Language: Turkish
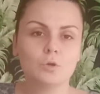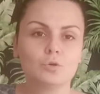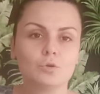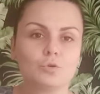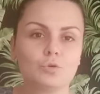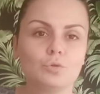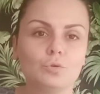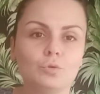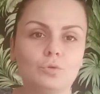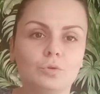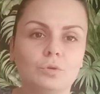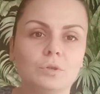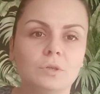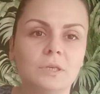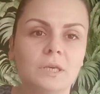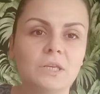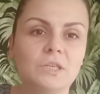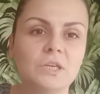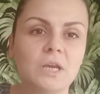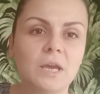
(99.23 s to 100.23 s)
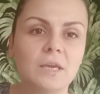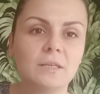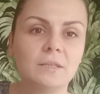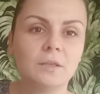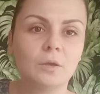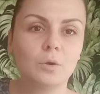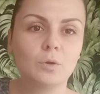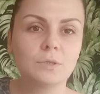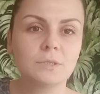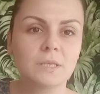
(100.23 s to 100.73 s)
Şu geçen
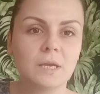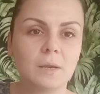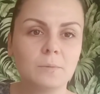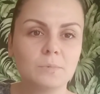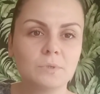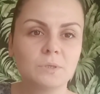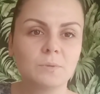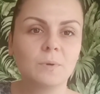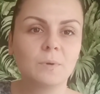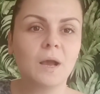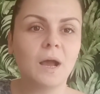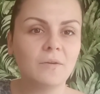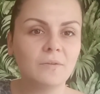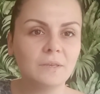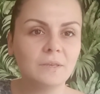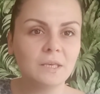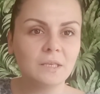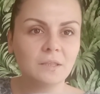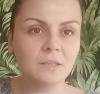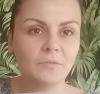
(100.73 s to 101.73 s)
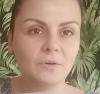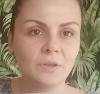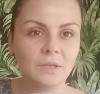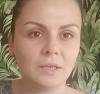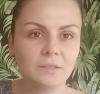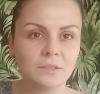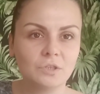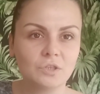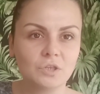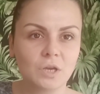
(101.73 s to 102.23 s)
yıl da göstermiştim. Kahvenin yanına
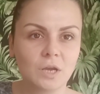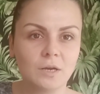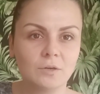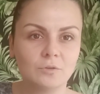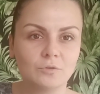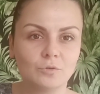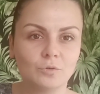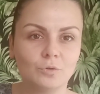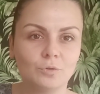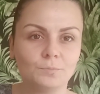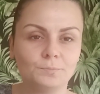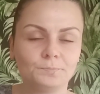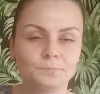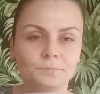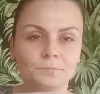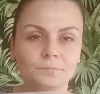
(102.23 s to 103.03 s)
falan da çıkartıyorum.